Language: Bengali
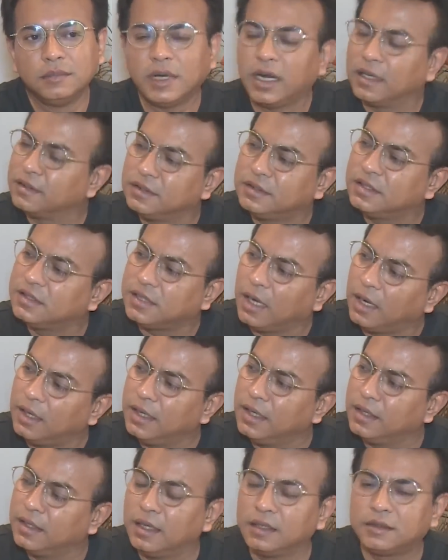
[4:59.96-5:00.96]
রাজনীতি
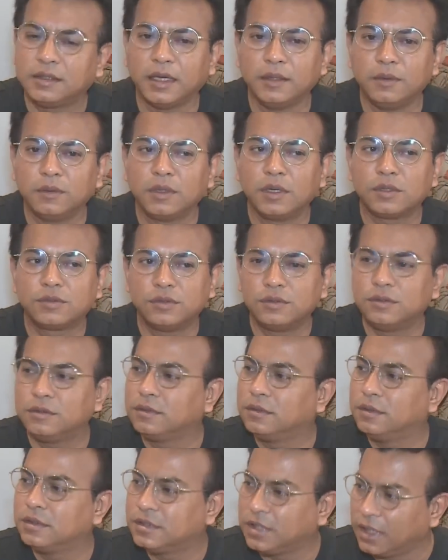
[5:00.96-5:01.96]
ছাড়লেন না তাই ওনার
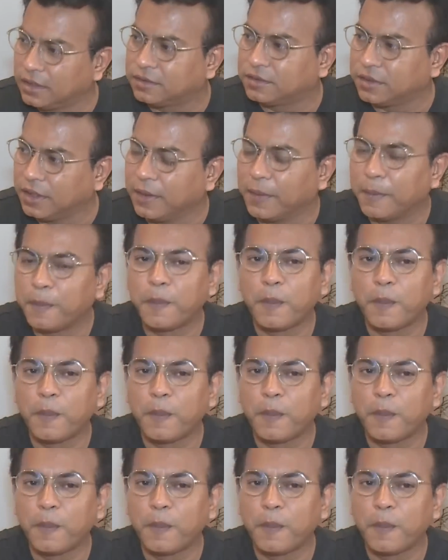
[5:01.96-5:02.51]
সুযোগ্য ছাত্রী